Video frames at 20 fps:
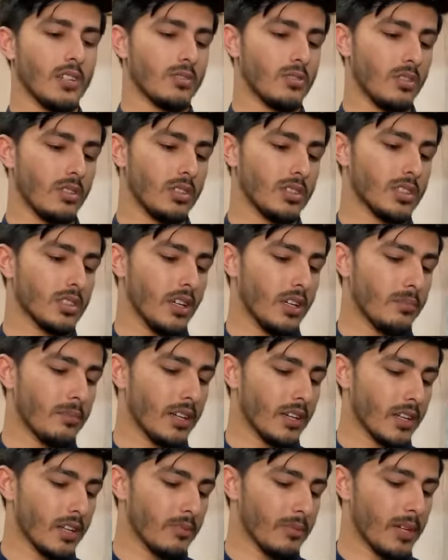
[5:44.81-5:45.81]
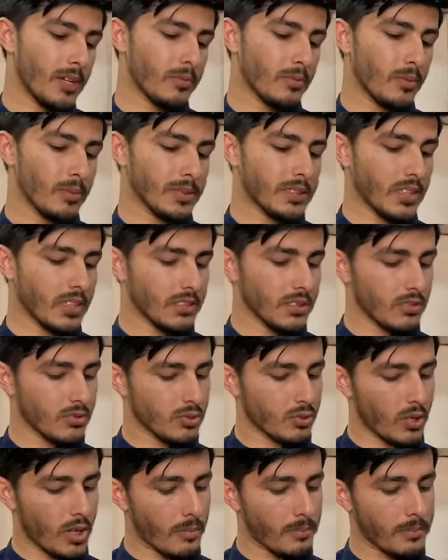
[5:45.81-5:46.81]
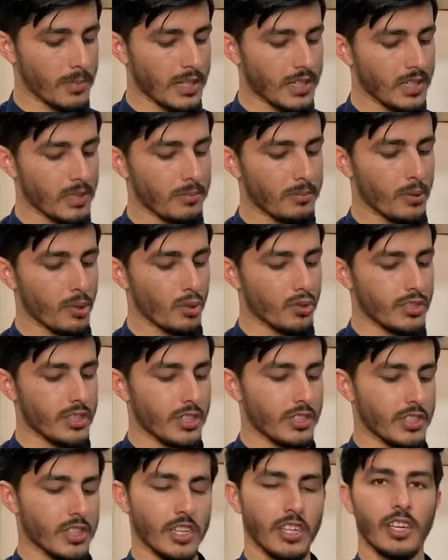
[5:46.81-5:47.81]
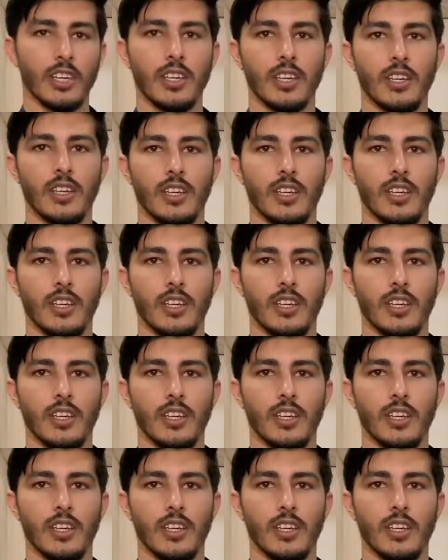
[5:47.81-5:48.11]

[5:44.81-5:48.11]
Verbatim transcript: तो इसका मॉडल मैं आपको बताता हूँ स्वाम मेगनम प्रो जेंट्री